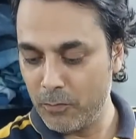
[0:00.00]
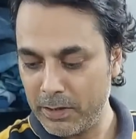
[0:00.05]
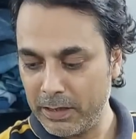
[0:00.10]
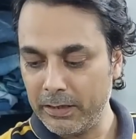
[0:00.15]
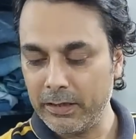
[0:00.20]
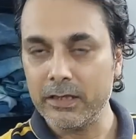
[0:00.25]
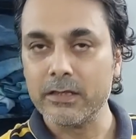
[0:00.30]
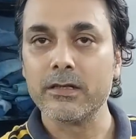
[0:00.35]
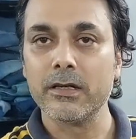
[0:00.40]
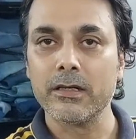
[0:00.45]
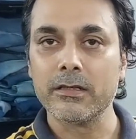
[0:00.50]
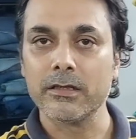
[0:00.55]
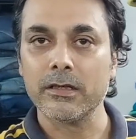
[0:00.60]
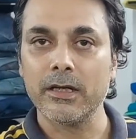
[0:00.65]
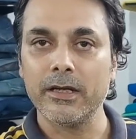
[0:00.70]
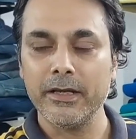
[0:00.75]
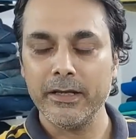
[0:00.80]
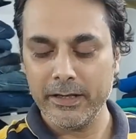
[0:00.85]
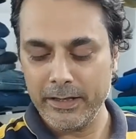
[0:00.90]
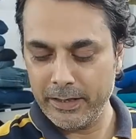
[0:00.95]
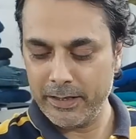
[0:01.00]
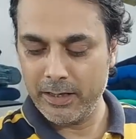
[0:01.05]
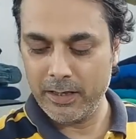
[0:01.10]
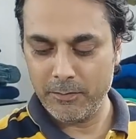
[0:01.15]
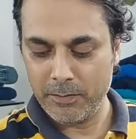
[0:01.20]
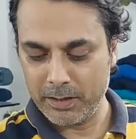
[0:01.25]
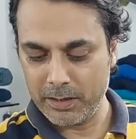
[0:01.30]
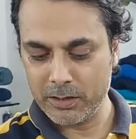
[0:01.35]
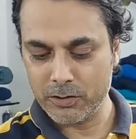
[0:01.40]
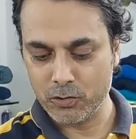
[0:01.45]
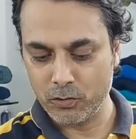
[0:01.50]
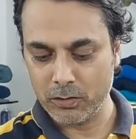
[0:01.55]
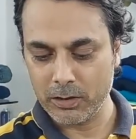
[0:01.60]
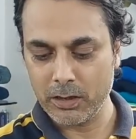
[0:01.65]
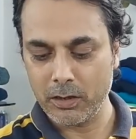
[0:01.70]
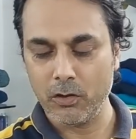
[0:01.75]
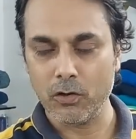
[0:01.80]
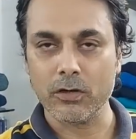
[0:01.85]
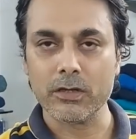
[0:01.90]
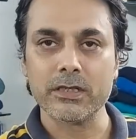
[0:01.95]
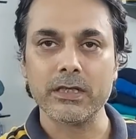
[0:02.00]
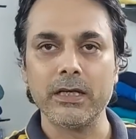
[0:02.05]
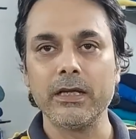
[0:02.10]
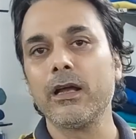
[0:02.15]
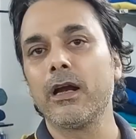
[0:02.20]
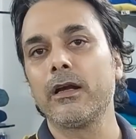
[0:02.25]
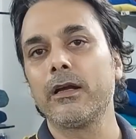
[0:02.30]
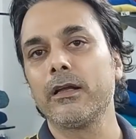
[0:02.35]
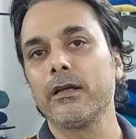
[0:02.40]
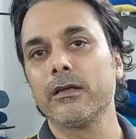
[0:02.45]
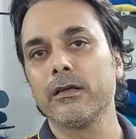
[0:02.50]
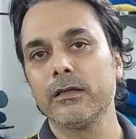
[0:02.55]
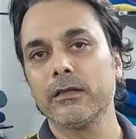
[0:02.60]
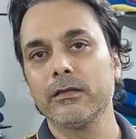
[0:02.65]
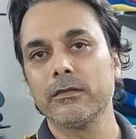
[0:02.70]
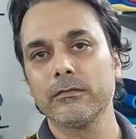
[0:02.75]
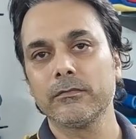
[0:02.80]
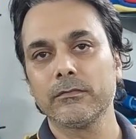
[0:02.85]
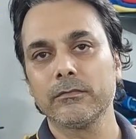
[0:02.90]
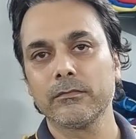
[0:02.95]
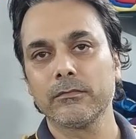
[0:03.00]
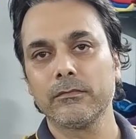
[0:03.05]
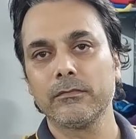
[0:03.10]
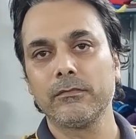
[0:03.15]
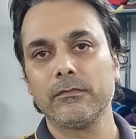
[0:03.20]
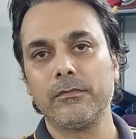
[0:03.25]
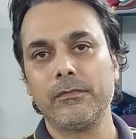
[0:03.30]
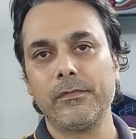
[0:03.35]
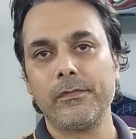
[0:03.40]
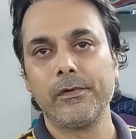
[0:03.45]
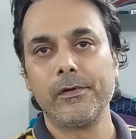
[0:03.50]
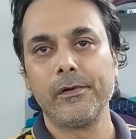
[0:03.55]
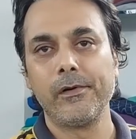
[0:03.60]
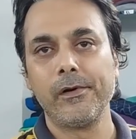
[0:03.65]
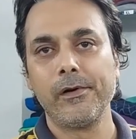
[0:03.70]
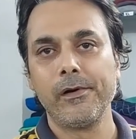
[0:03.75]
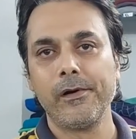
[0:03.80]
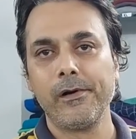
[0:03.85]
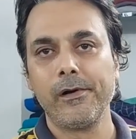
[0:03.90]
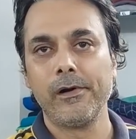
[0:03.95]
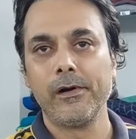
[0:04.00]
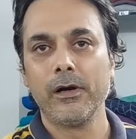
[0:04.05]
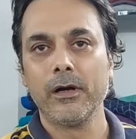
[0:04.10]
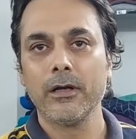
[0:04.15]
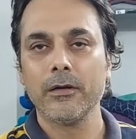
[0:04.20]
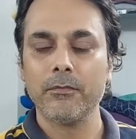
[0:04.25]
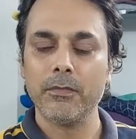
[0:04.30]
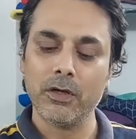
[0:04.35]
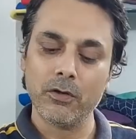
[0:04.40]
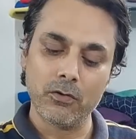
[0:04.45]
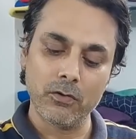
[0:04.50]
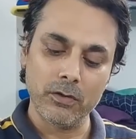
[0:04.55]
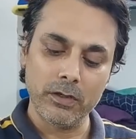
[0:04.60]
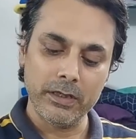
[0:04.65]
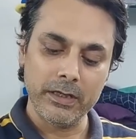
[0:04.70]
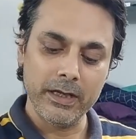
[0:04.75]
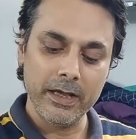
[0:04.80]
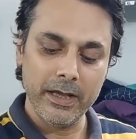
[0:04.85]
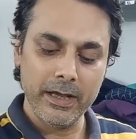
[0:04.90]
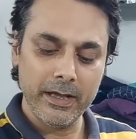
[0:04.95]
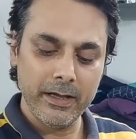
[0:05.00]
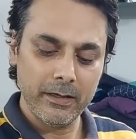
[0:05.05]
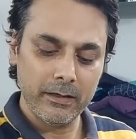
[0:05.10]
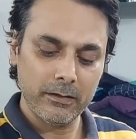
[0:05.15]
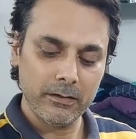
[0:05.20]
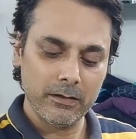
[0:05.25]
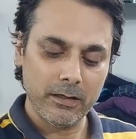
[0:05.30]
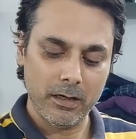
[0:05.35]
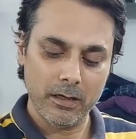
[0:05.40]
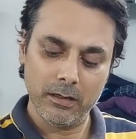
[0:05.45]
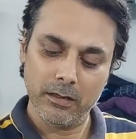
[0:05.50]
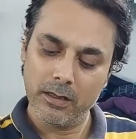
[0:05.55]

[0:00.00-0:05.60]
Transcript: जो हमारे टी शर्ट है ना ये हमारे स्टोर का हॉट सेलिंग आर्टिकल है मुझे लग ही रहा है क्योंकि प्राइस इसके हाँ।